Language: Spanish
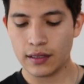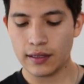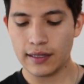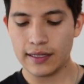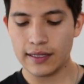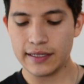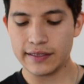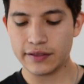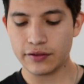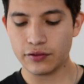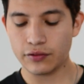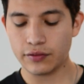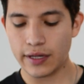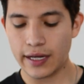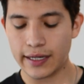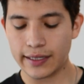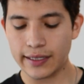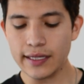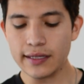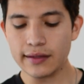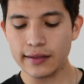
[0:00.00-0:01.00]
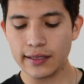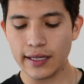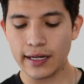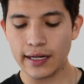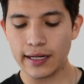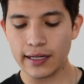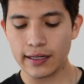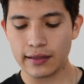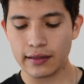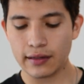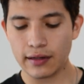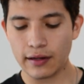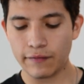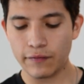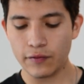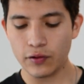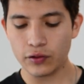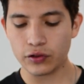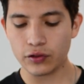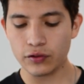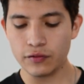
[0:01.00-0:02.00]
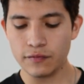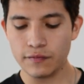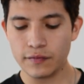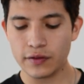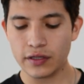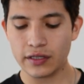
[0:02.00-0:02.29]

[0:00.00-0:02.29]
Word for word: Listo, aquí tienen la foto